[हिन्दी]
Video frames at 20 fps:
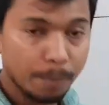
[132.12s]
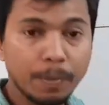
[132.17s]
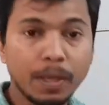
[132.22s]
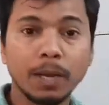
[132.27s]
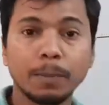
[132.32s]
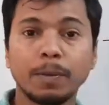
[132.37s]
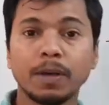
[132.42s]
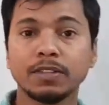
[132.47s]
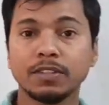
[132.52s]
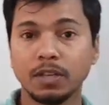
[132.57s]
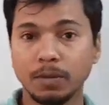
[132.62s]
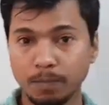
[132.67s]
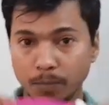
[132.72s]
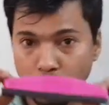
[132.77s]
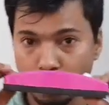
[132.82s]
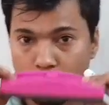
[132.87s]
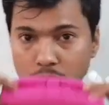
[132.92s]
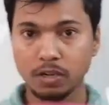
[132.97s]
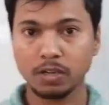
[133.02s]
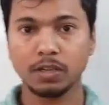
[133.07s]
मेरे पास एक
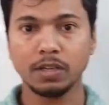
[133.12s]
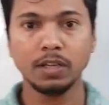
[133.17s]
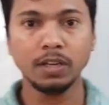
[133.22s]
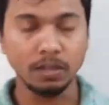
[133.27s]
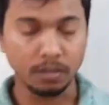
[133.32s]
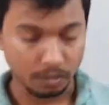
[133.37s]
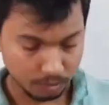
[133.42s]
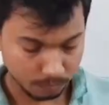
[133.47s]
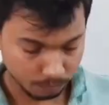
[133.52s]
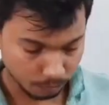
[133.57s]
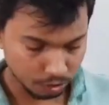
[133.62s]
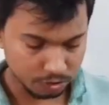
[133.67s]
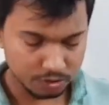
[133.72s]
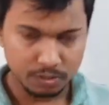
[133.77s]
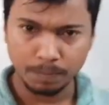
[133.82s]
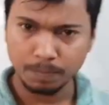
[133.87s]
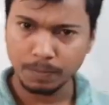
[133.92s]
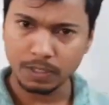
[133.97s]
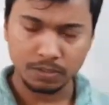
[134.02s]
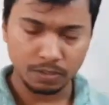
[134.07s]
ब्लॉक है ना
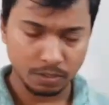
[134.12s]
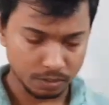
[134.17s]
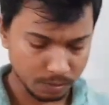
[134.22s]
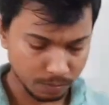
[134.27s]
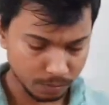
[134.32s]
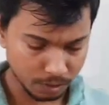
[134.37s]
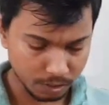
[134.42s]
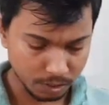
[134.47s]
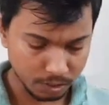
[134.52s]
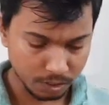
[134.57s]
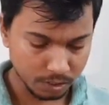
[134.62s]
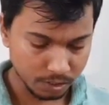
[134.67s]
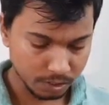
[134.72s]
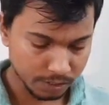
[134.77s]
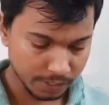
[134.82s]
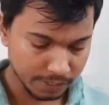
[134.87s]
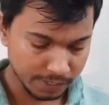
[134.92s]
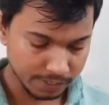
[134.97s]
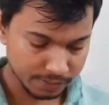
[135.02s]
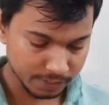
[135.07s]
बहुत सिंपल सा
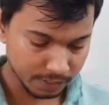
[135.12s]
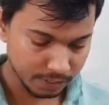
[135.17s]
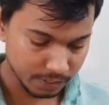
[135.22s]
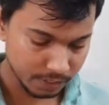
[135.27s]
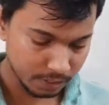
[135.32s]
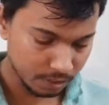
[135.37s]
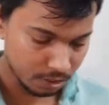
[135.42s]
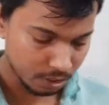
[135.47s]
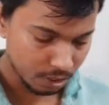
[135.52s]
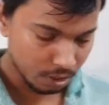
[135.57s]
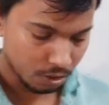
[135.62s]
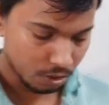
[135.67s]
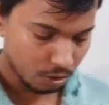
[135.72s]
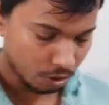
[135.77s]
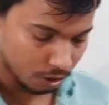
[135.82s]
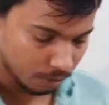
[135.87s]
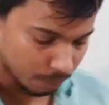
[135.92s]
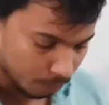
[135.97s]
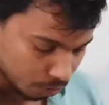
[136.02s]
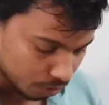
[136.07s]
कंडीशन है
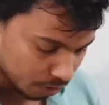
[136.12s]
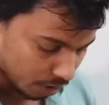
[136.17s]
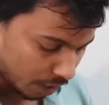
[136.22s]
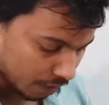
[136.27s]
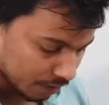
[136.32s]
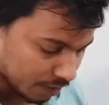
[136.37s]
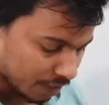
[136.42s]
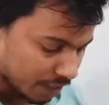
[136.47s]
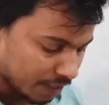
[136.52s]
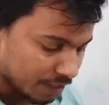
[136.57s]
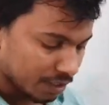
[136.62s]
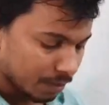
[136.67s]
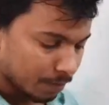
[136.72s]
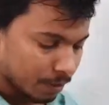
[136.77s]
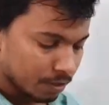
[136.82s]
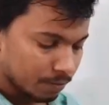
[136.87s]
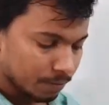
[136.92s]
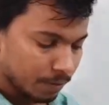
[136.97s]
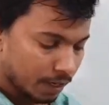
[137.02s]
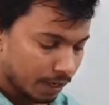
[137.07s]
और बहुत आसानी
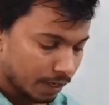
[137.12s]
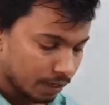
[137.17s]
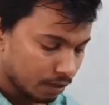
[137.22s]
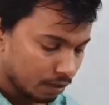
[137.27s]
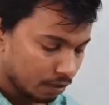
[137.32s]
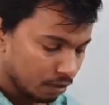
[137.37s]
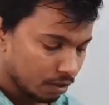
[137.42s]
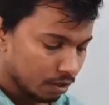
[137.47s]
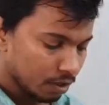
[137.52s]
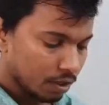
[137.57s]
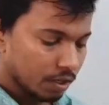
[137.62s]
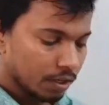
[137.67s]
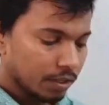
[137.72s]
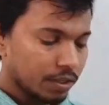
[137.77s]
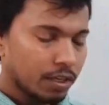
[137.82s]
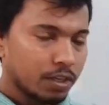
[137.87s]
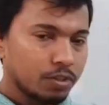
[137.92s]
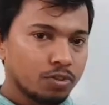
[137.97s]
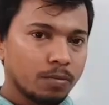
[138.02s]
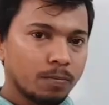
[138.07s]
समझ में आएगा
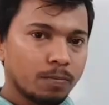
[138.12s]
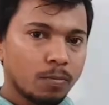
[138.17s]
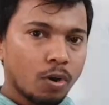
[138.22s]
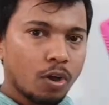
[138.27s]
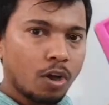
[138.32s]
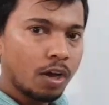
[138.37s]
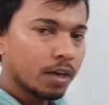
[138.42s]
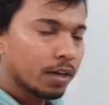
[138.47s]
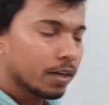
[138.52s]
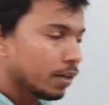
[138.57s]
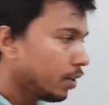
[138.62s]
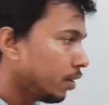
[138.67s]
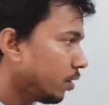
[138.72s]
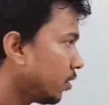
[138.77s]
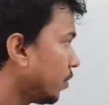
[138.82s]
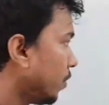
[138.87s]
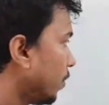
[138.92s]
ये जो ब्लॉक है